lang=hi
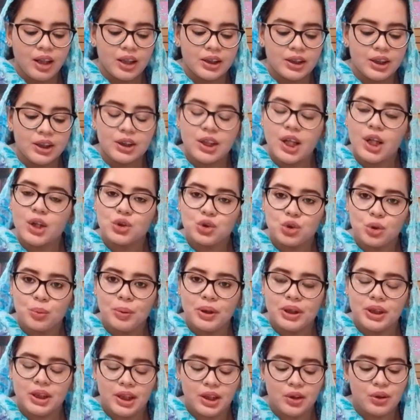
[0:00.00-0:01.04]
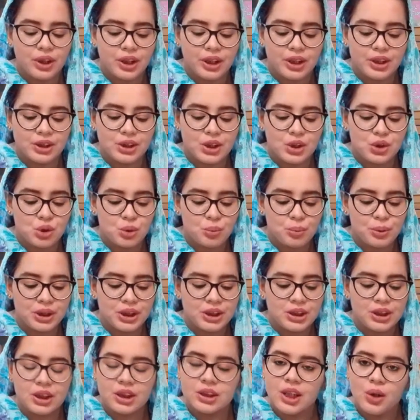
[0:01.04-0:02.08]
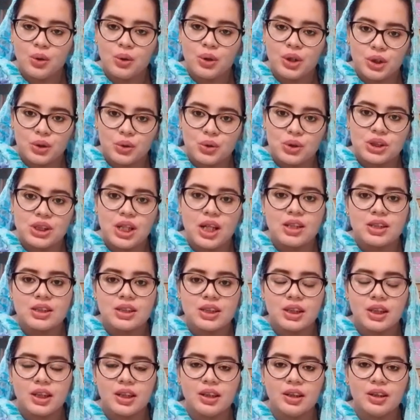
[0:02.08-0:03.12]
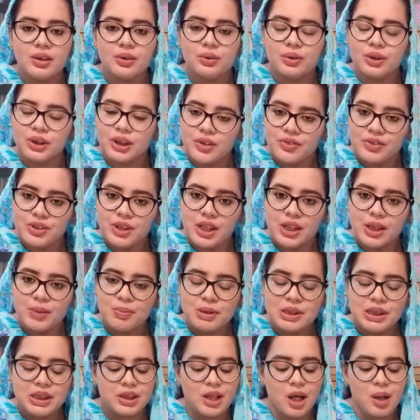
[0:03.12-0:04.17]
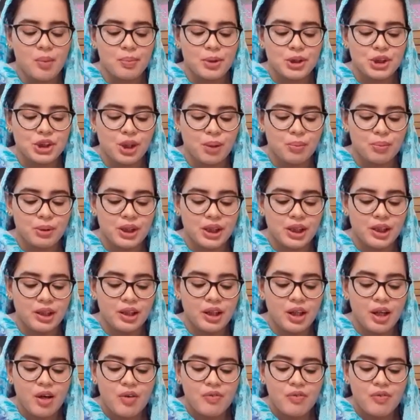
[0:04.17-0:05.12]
अनीता शोभा डे और करिश्ना शोभा जी जिनका ताल्लुक हिंदुस्तान से है उनके अफसाने भी इस किताब में शामिल हैं